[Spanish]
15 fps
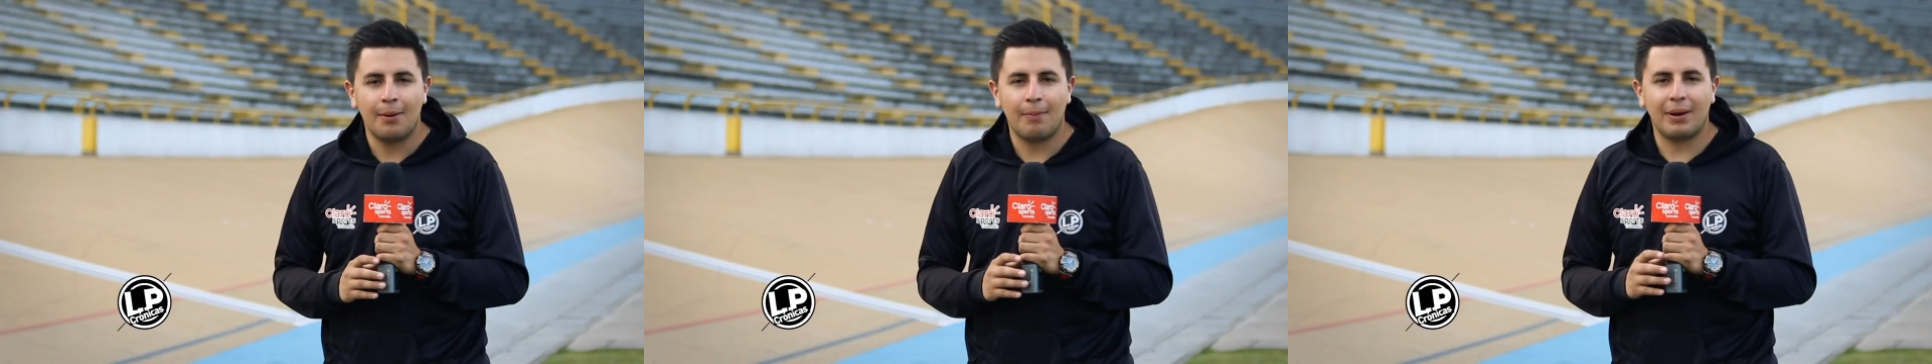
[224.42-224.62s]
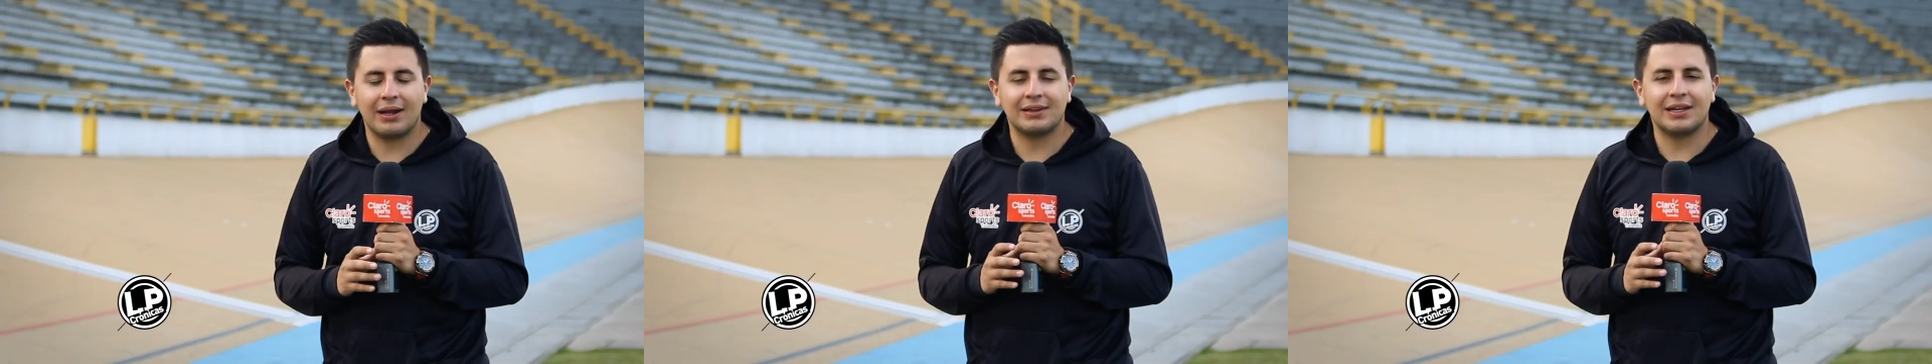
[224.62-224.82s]

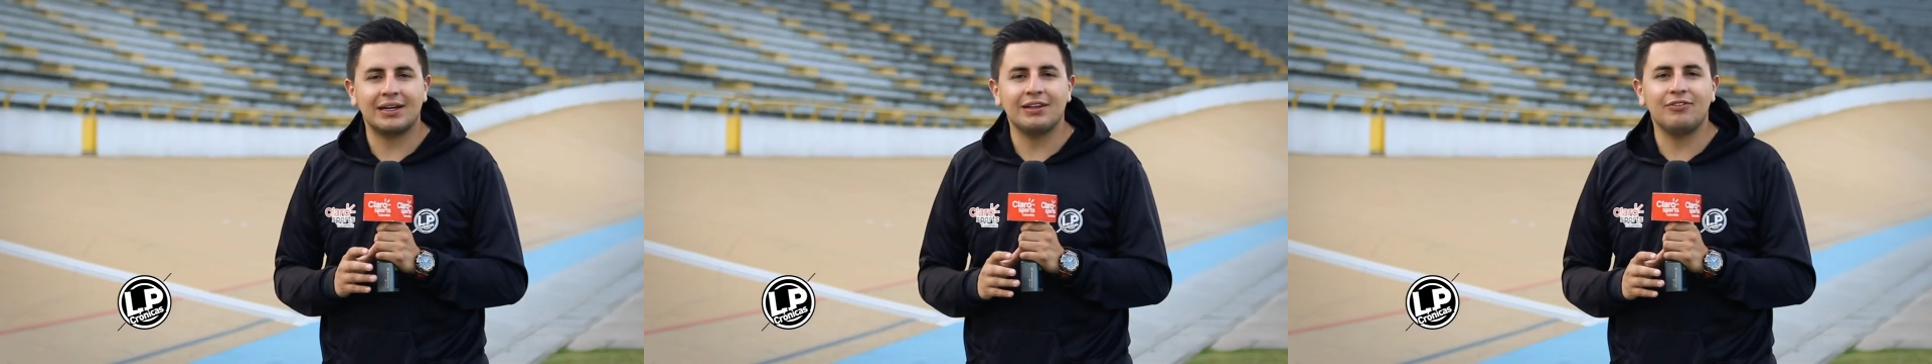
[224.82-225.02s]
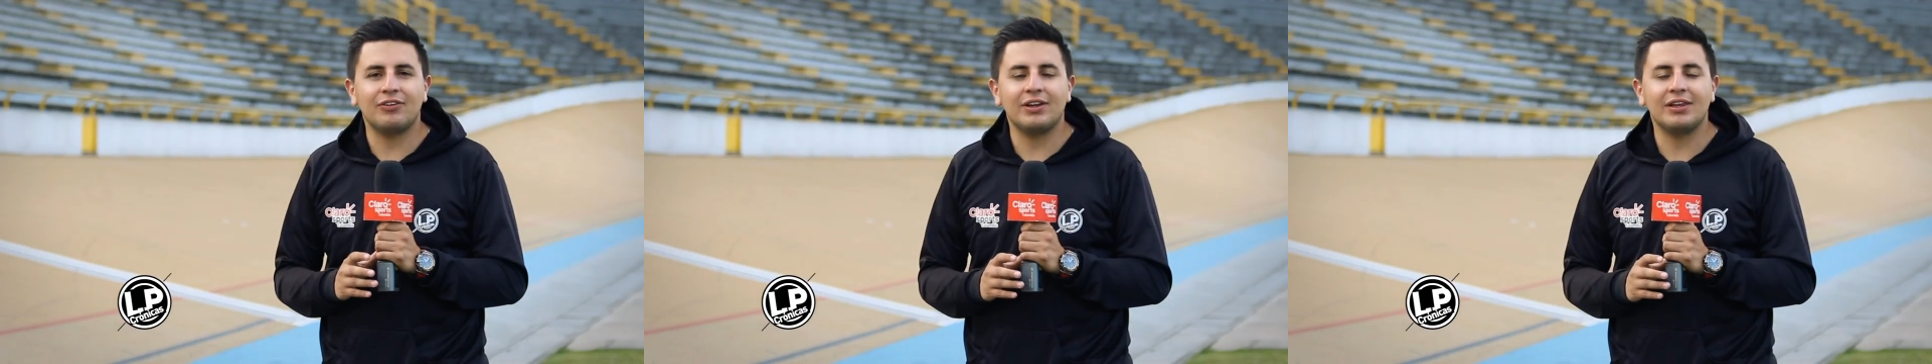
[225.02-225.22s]
para
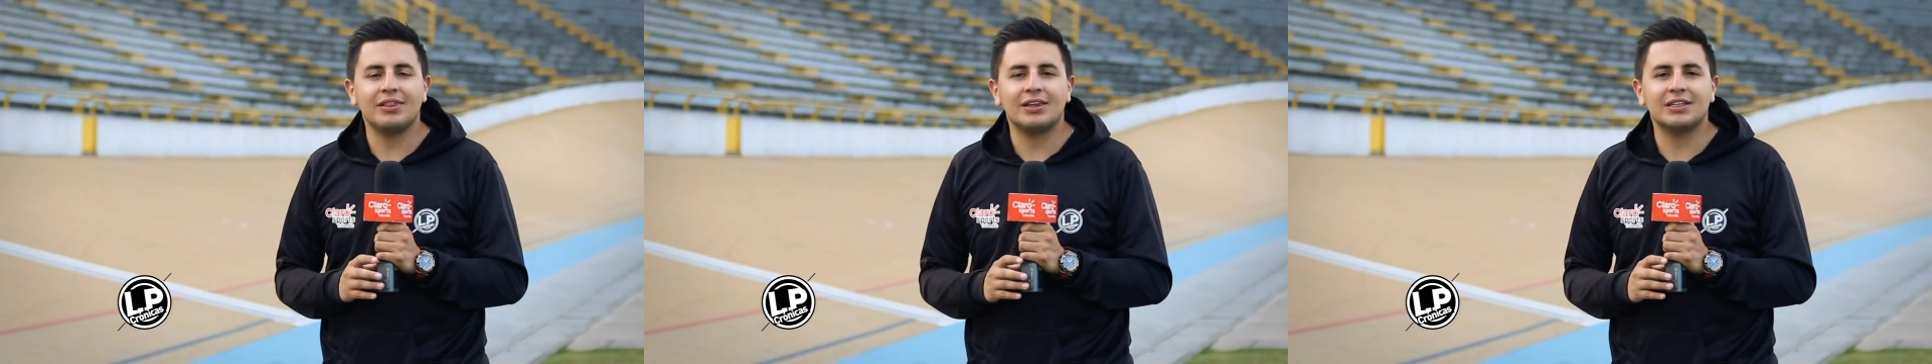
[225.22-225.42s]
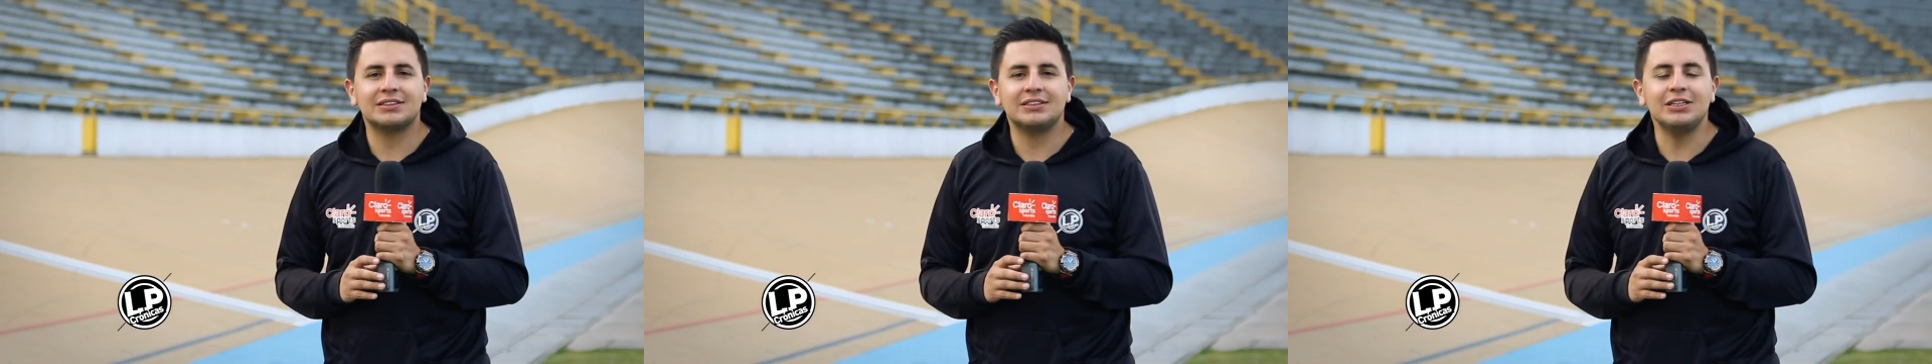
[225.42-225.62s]
traer
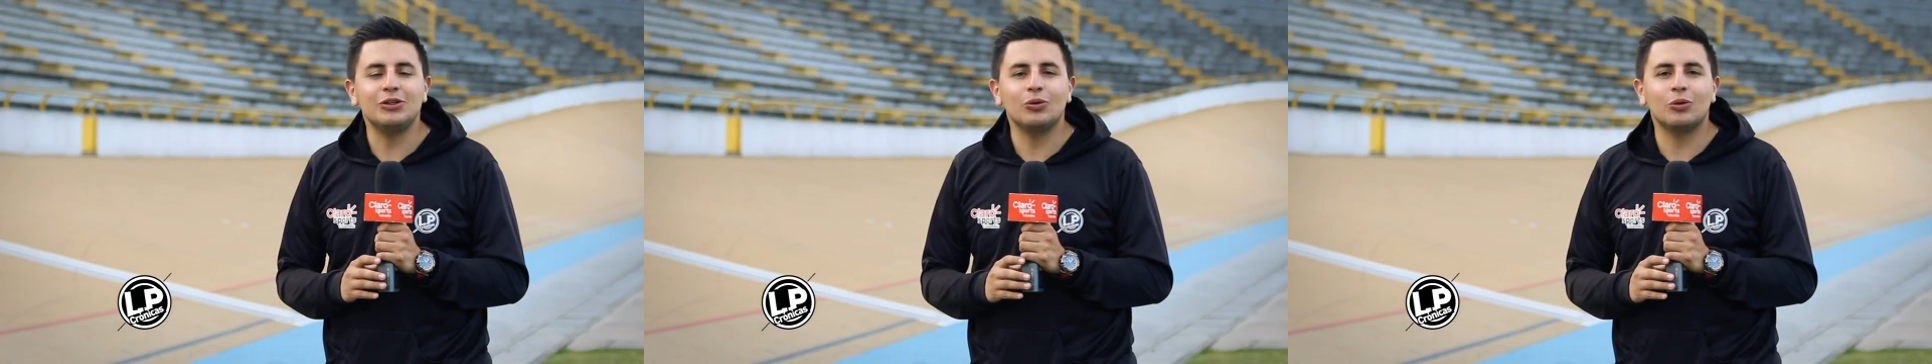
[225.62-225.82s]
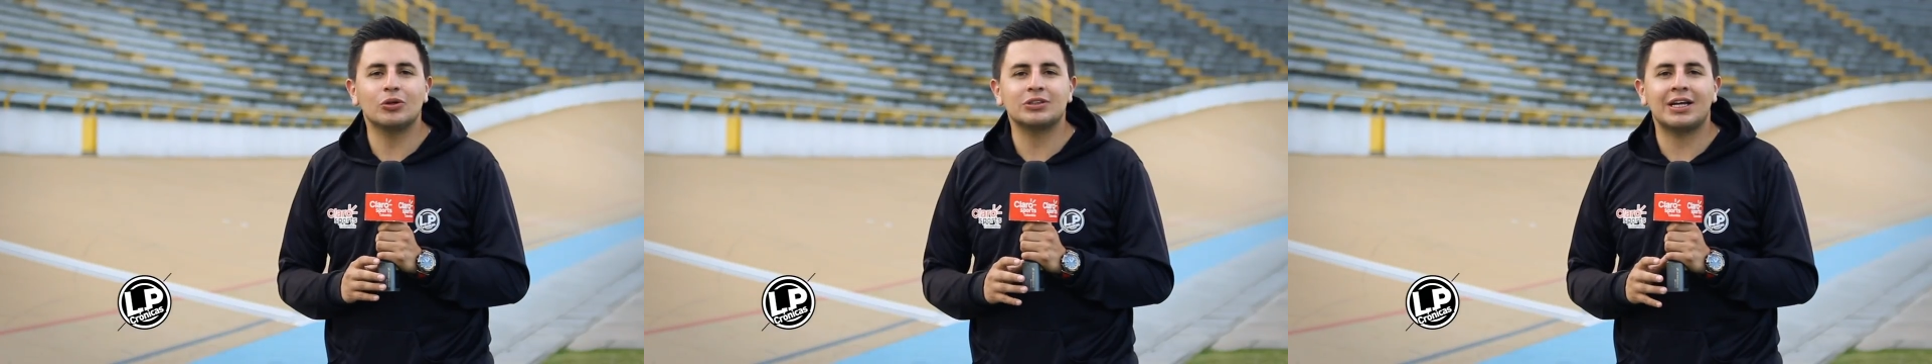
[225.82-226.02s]
diferentes
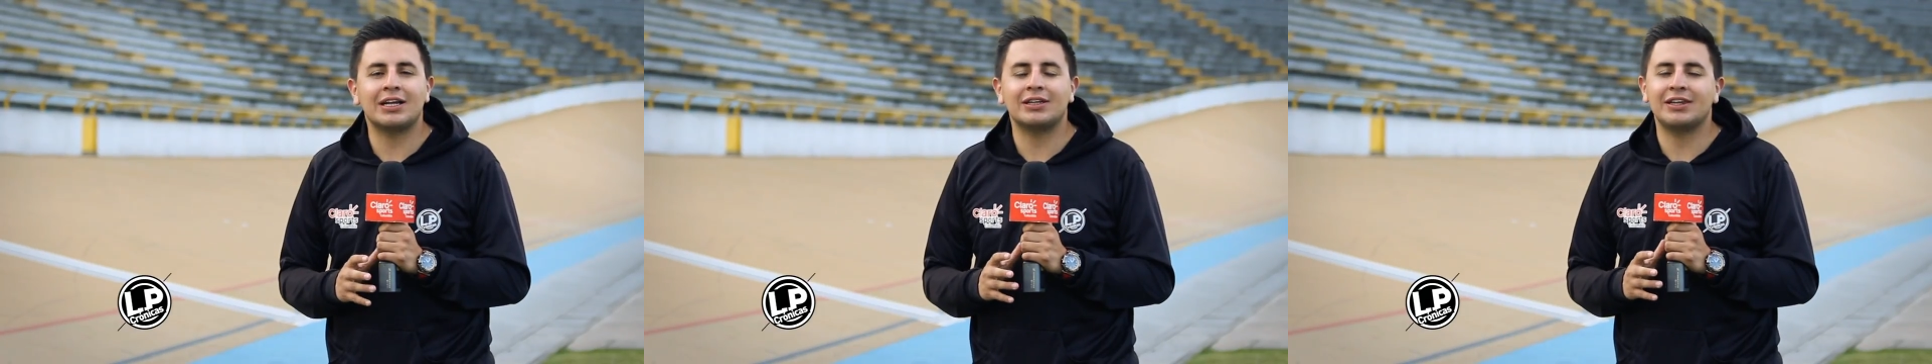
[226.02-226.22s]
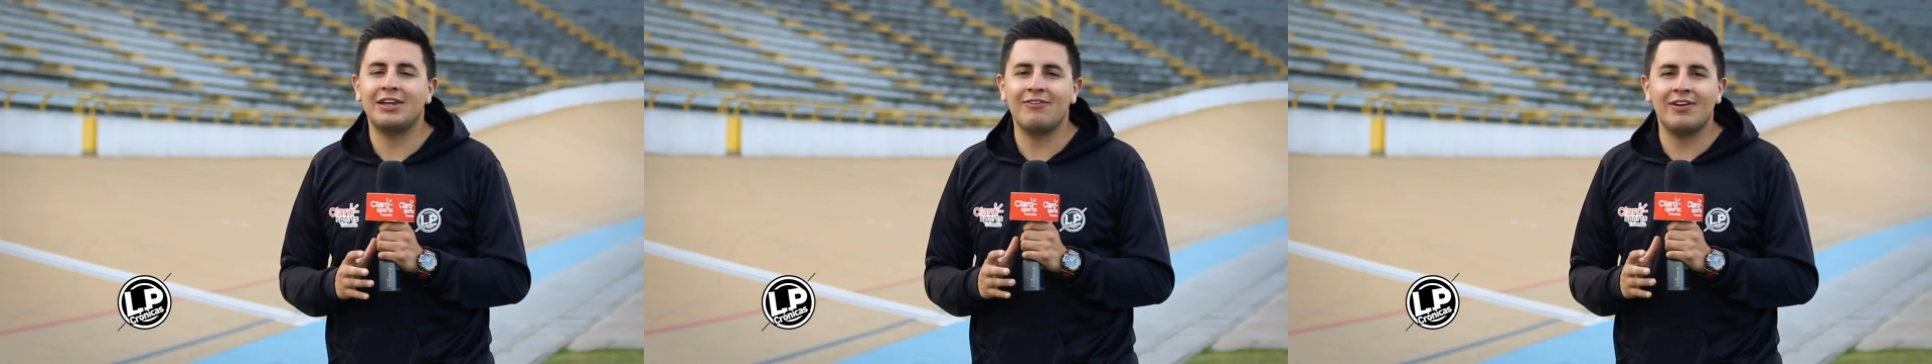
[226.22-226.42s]
títulos a